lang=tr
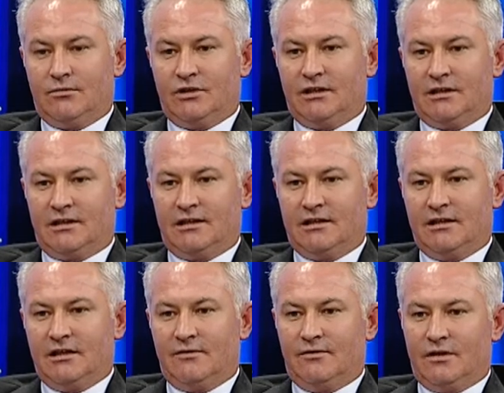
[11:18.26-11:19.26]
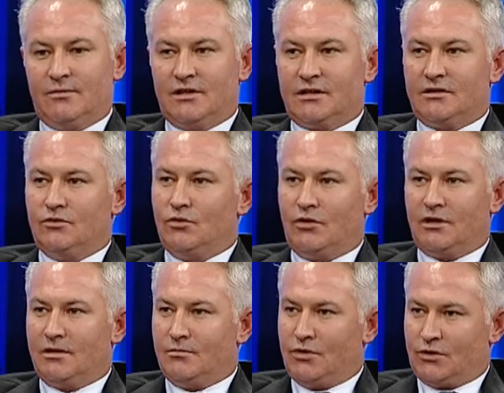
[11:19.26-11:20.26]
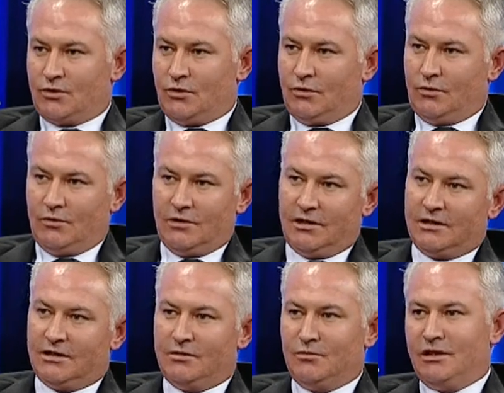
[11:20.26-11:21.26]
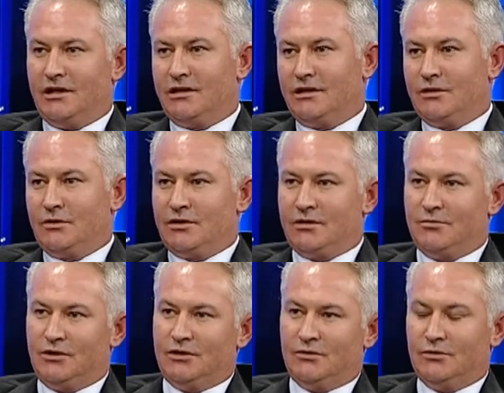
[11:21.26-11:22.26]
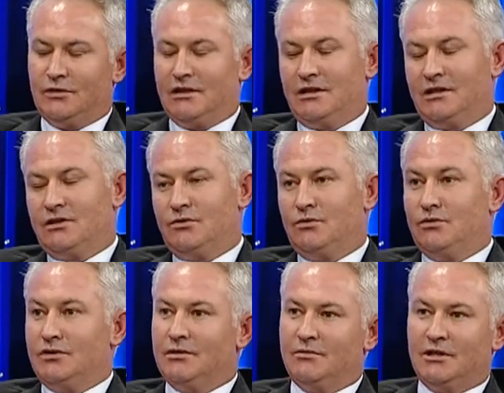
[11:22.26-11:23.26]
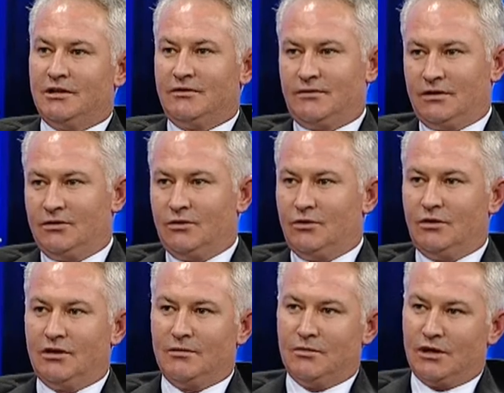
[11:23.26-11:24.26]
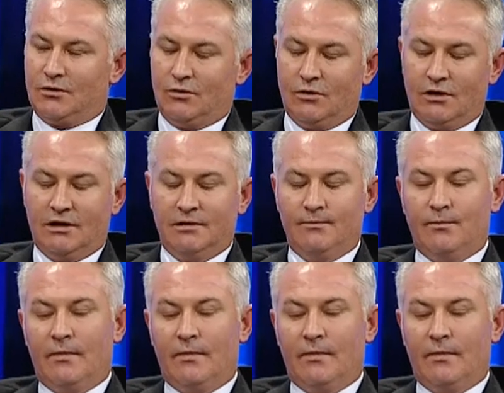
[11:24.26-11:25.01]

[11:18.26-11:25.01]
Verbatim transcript: Bir de Kril alfabesini öğrenmek çok kolay. Kimlerine göre bir günde, iki günde, bir haftada öğrenmek kolay.